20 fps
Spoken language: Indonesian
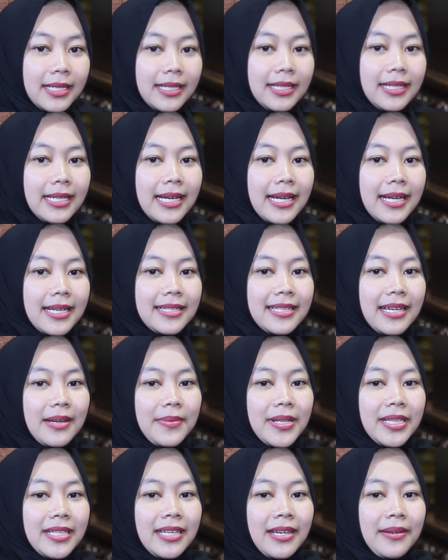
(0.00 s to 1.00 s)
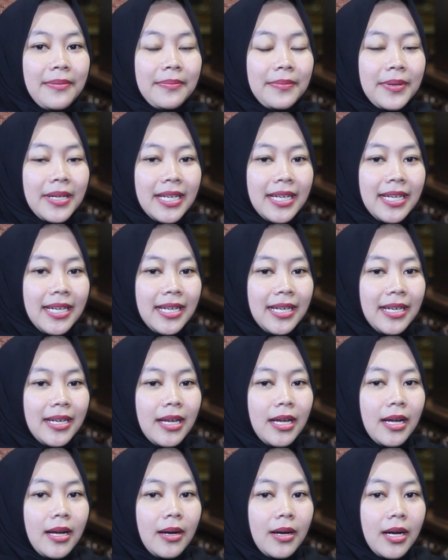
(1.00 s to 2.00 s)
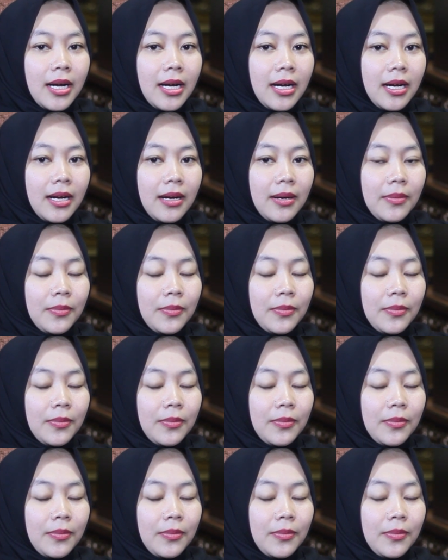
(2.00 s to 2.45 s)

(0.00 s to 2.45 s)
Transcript: ya sahabat ya uh,